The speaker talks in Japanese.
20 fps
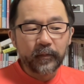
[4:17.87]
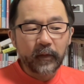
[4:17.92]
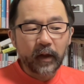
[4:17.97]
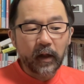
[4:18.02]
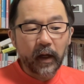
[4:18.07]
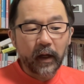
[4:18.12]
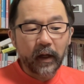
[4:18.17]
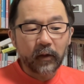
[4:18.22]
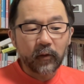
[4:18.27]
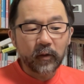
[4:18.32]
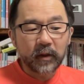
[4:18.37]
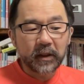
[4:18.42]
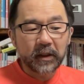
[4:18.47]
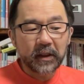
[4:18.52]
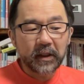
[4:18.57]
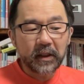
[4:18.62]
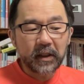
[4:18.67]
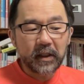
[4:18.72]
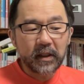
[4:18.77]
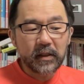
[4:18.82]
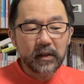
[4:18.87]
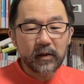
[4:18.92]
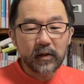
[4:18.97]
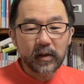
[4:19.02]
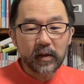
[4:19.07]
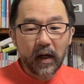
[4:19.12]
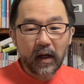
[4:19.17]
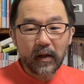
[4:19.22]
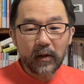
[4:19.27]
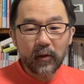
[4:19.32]
えーと、
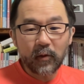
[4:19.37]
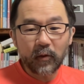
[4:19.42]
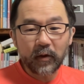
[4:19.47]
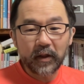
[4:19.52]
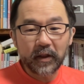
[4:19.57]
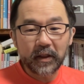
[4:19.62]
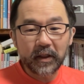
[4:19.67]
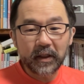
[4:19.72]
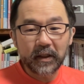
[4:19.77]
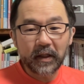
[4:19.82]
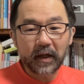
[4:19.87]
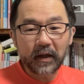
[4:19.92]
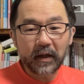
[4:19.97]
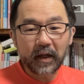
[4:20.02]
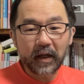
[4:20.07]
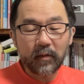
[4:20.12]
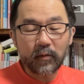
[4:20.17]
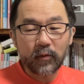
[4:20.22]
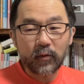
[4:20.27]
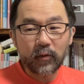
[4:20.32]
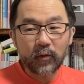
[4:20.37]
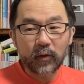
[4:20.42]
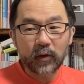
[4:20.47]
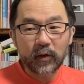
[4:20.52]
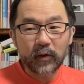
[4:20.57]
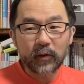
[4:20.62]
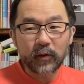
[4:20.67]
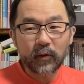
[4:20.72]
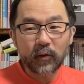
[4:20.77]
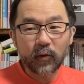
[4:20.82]
チーズサンドイッチ的なものを
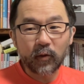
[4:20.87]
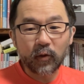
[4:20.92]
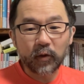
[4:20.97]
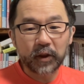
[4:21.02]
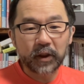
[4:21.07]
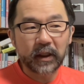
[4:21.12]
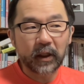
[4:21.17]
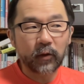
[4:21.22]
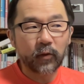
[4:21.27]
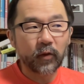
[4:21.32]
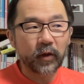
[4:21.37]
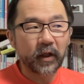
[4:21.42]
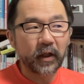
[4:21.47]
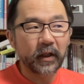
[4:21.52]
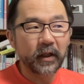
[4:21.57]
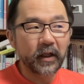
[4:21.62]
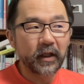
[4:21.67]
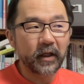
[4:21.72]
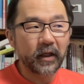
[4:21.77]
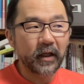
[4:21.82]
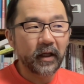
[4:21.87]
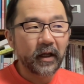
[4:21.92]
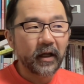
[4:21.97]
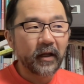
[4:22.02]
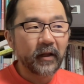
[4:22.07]
作ろうとした時に